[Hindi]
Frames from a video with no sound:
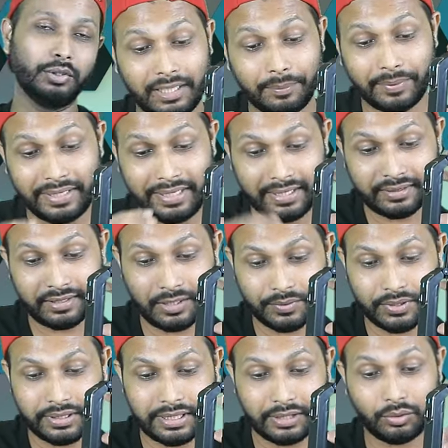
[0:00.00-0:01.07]
लेकिन आप
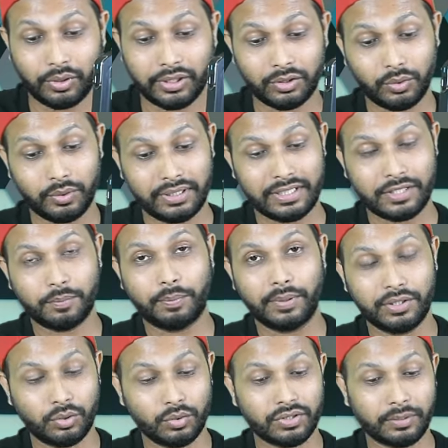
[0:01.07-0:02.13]
एक तरफ से देखोगे तो
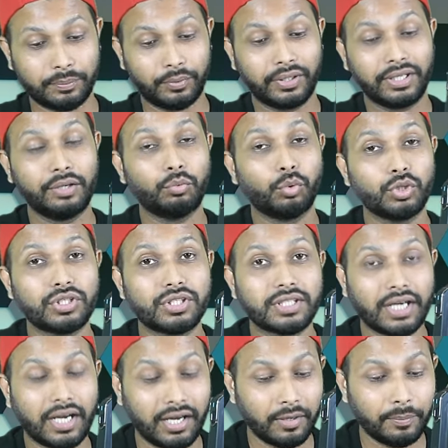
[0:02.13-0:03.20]
इस पे जो सपोर्ट है वो
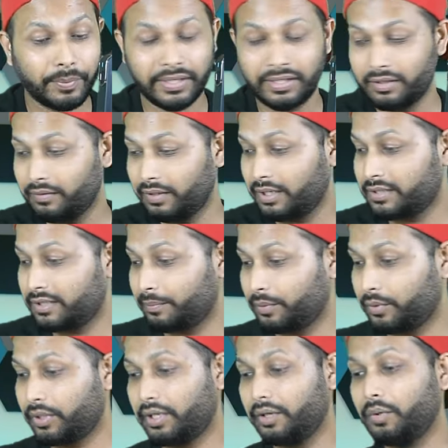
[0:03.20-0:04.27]
चार पहिए वाला
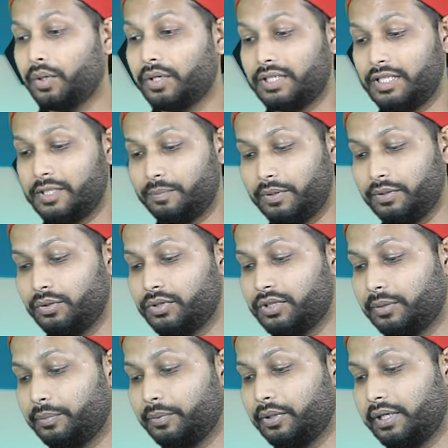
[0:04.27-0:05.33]
सपोर्ट है और इस पे
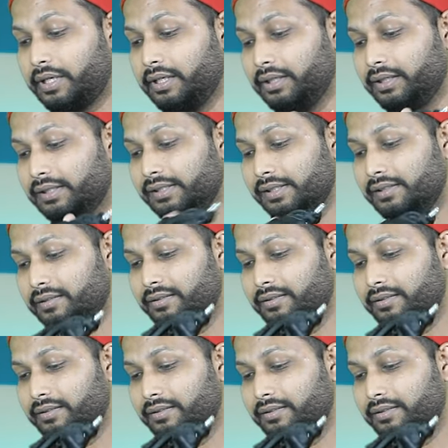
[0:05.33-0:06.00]
जो सपोर्ट है